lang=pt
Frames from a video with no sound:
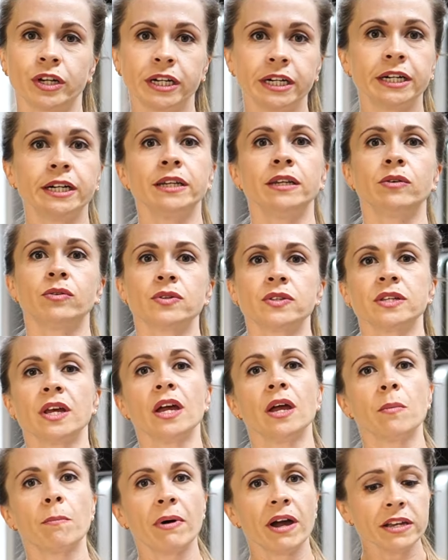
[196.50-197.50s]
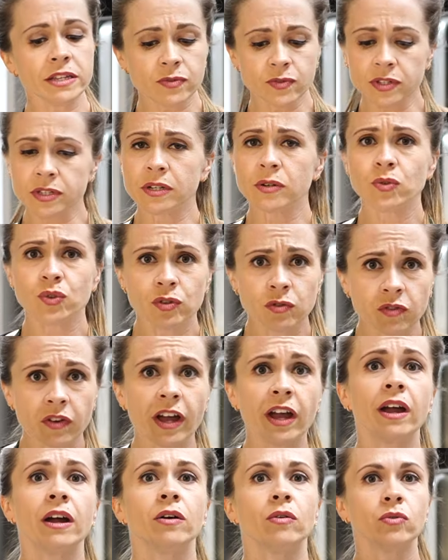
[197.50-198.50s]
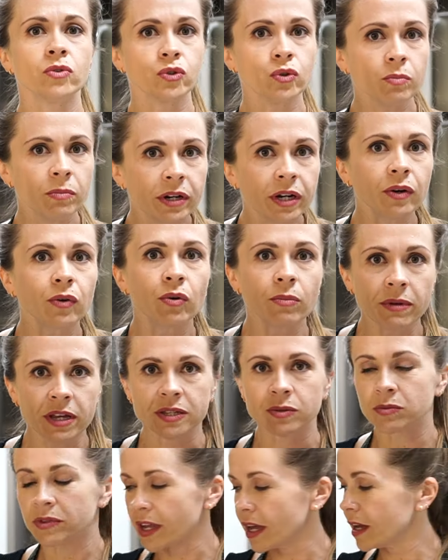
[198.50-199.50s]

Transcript: orgânicos, mas se você não tiver, usa o branco mesmo,